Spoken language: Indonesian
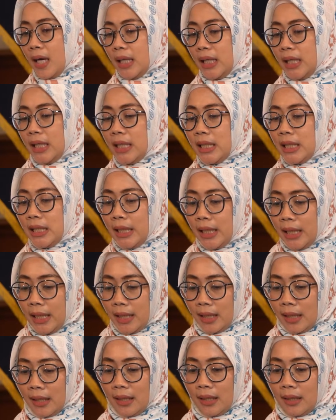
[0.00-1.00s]
Pak.
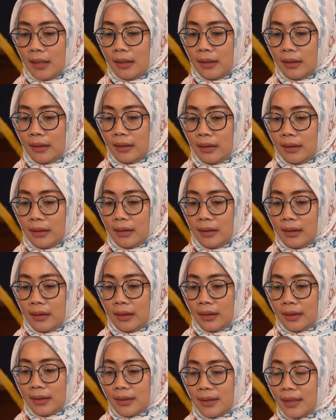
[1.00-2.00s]
Ini
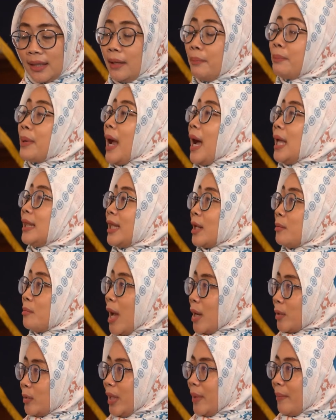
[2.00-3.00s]
uh,
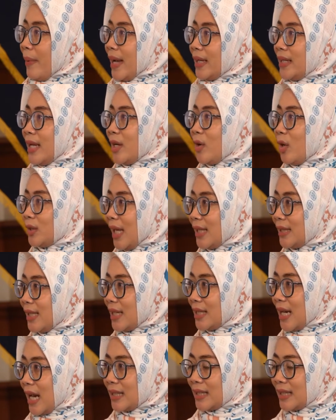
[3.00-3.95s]
gebrakan terbaru ya, Pak, dari Kota